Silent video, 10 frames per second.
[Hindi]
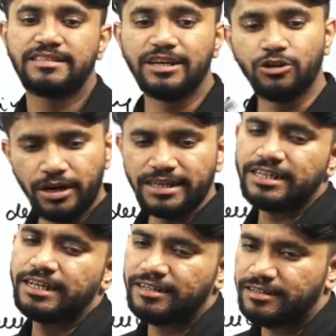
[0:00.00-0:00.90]

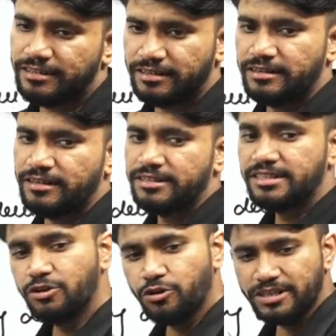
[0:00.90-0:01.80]
सिंक्रोनस है
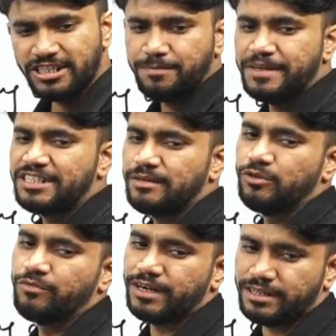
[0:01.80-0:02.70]
सिंक्रोनस स्पीड से
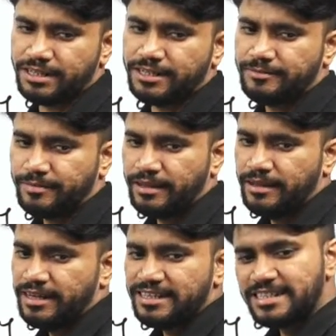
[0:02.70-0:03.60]
मूव करती है
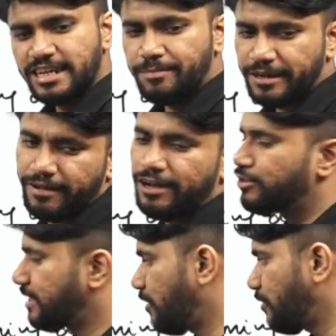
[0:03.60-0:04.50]
स्लिप की
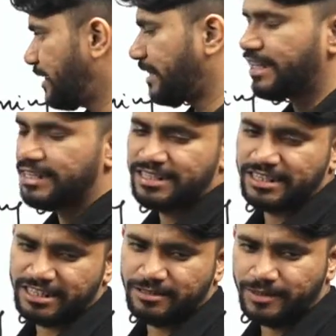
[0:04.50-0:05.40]
वैल्यू जीरो हो जाती है
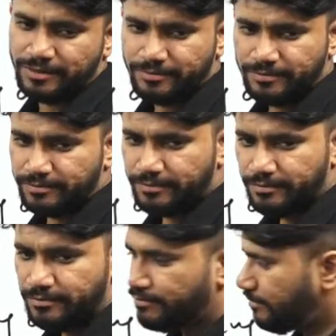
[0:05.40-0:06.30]
हिस्ट्रेसिस में
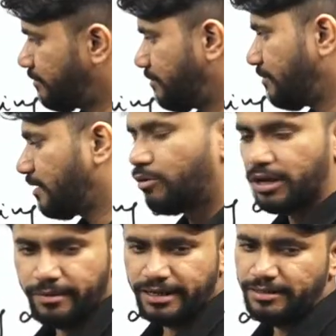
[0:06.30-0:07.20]

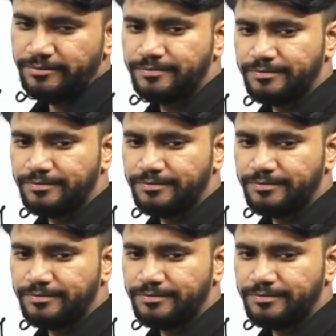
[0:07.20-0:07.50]
ओके बेटा